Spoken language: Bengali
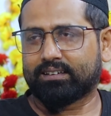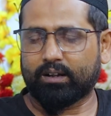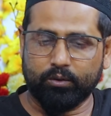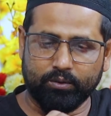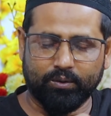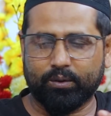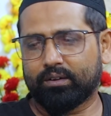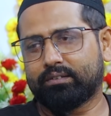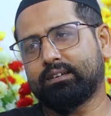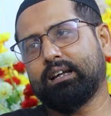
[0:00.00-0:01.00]
তারা অন্য ঘরের
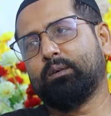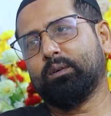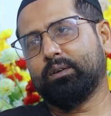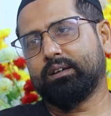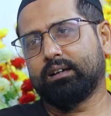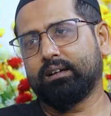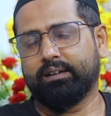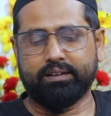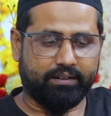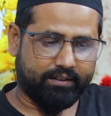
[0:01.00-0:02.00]
কাছ থেকে ইয়া করল না
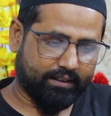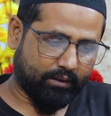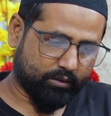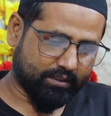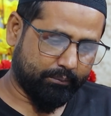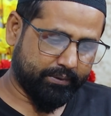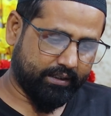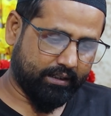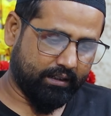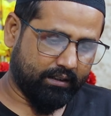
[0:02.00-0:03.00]
এখানেও স্বামীয়ে